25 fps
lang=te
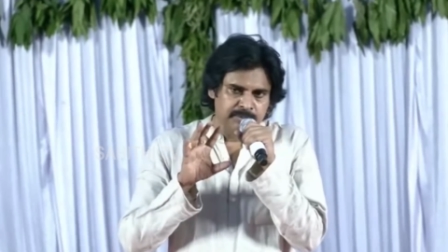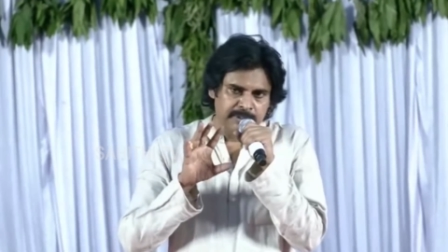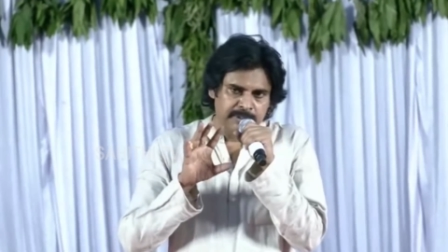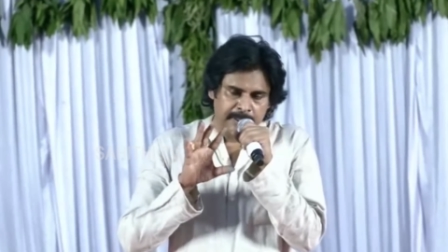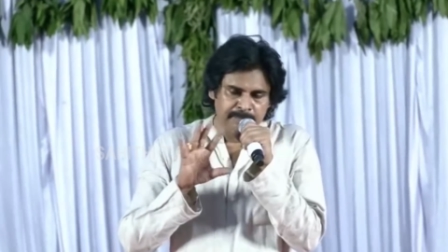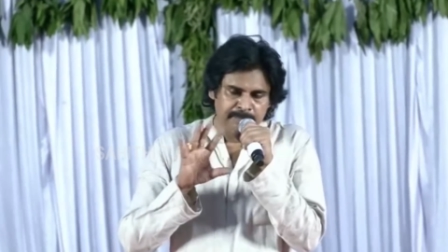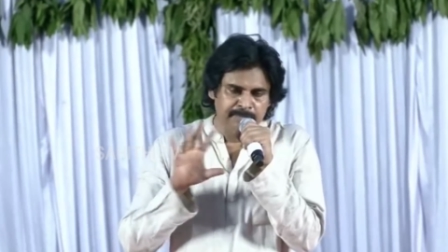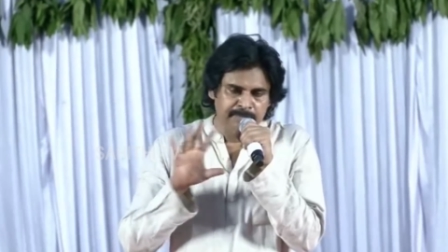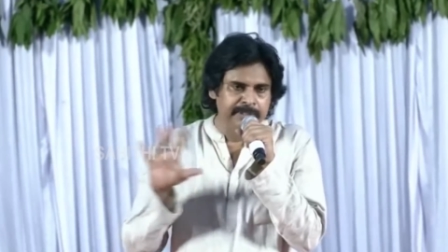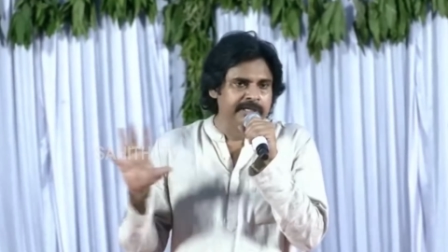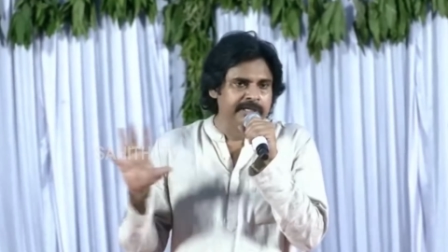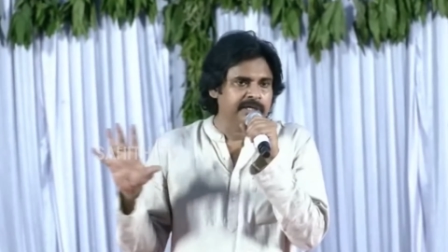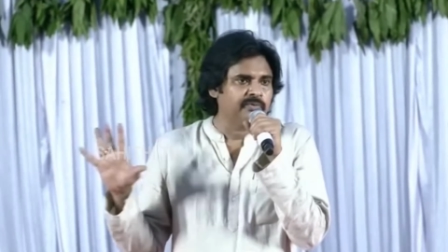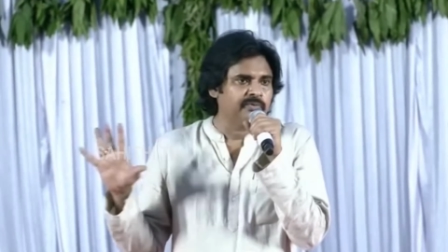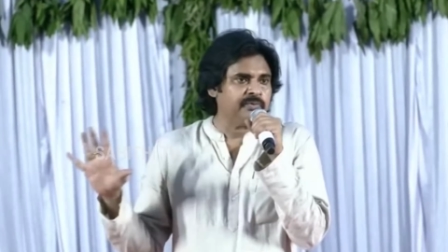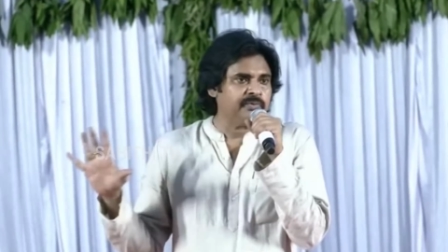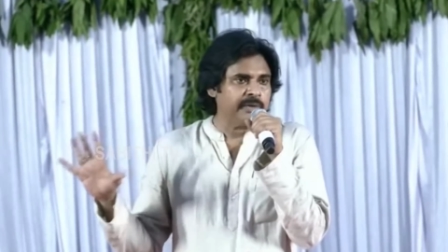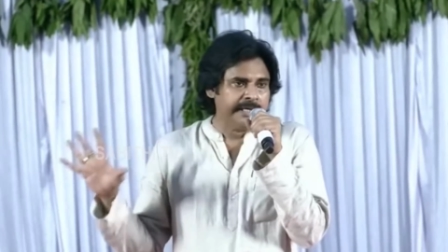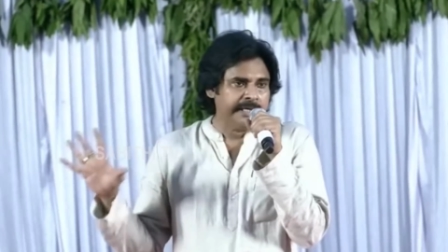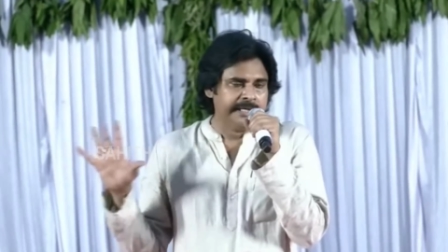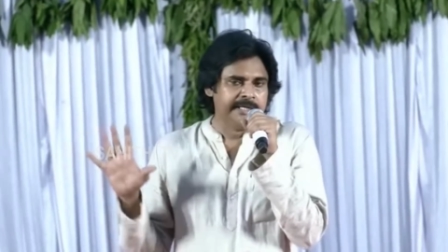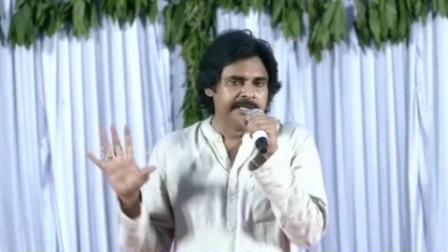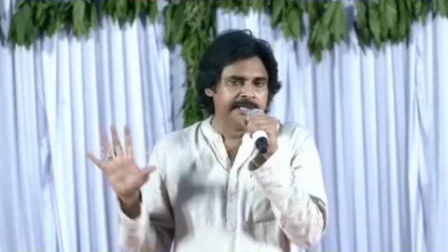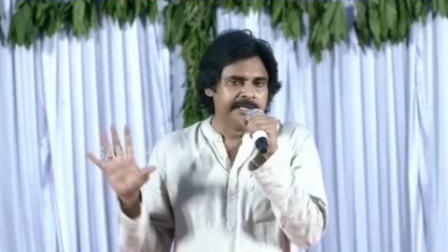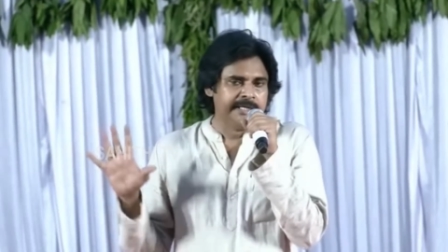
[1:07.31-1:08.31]
కంప్లీట్గా
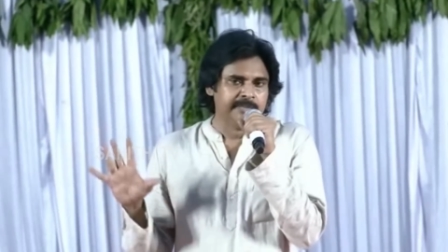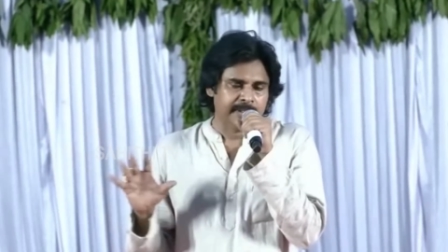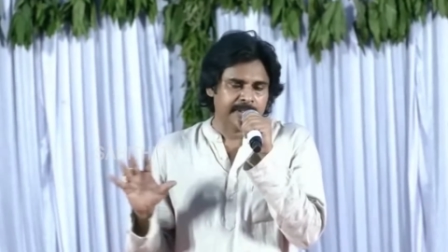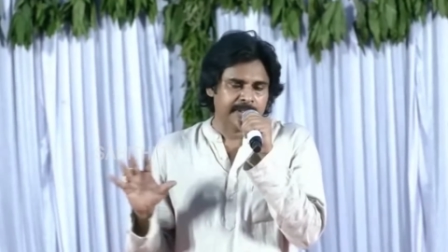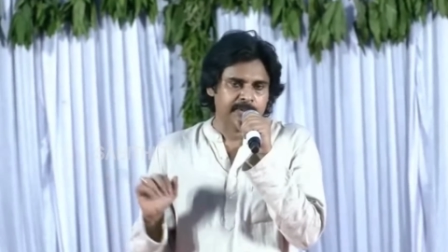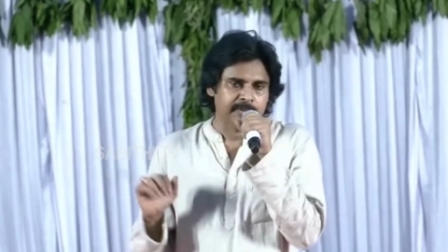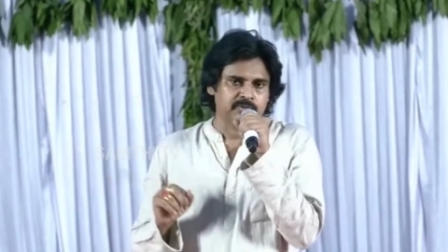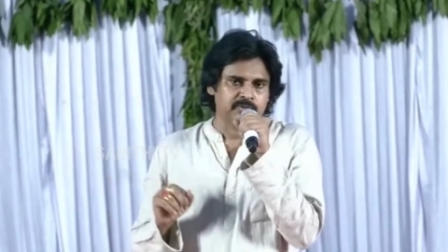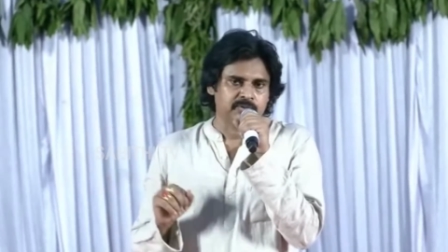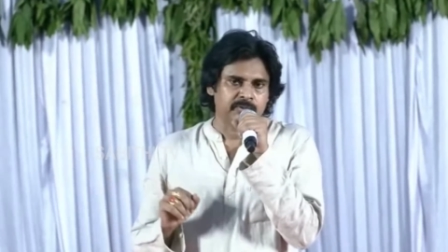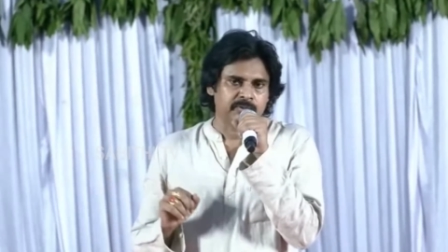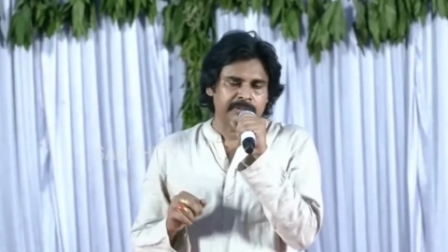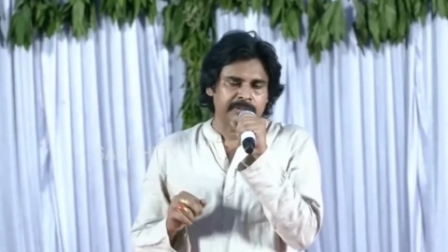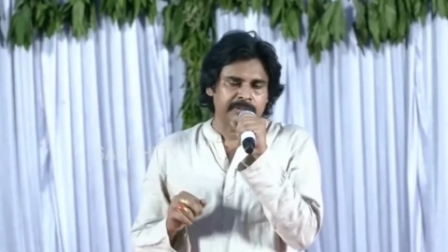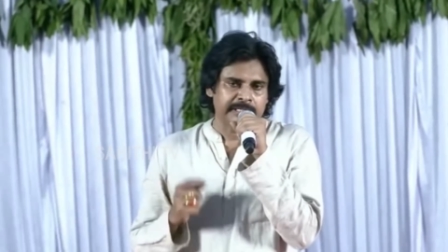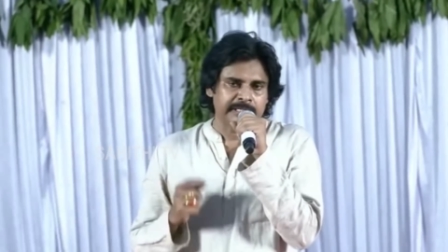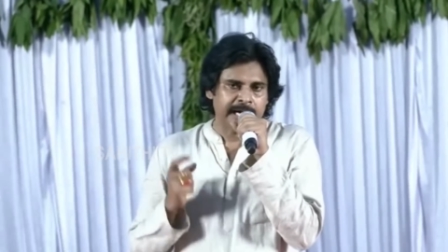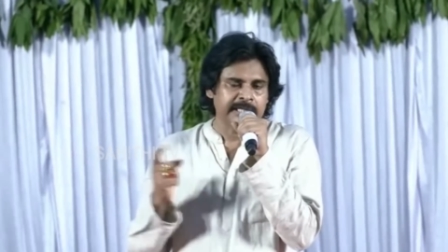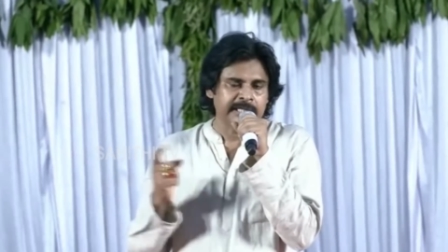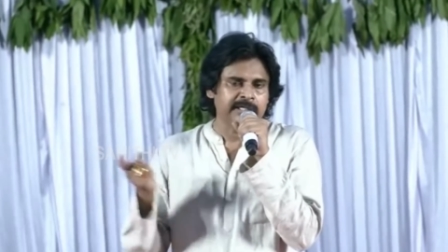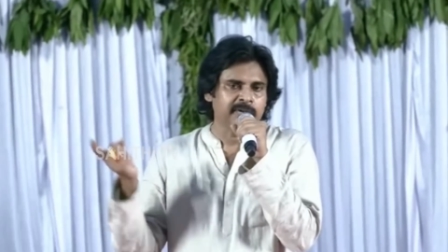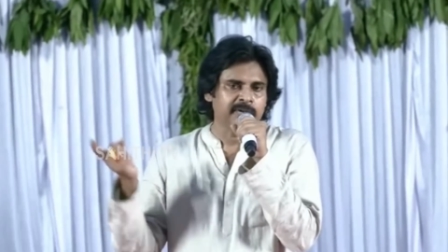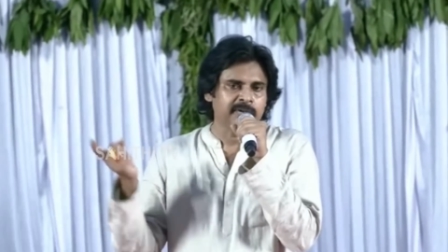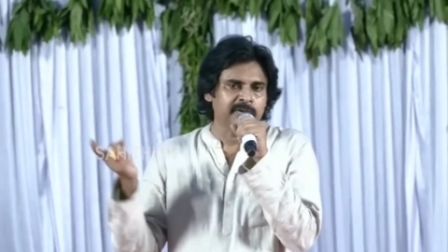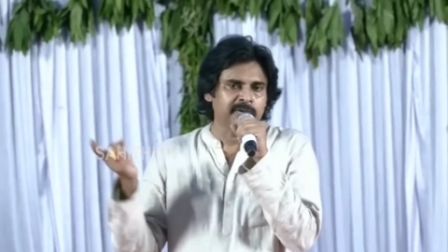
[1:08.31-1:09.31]
ఫెయిల్ అయిన ప్రభుత్వం
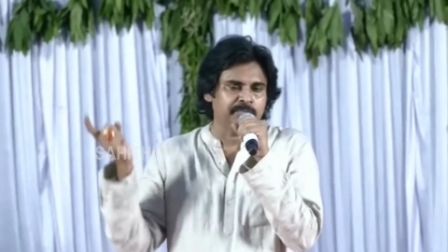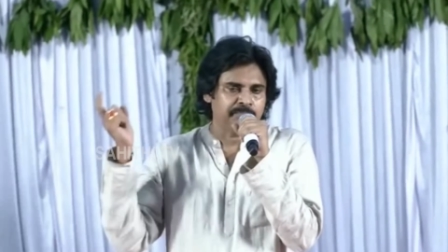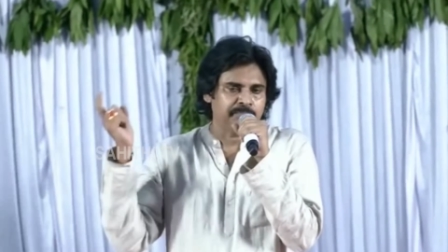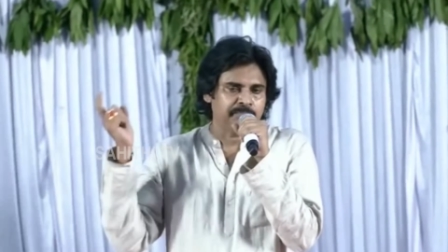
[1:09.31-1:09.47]
ఇలాంటి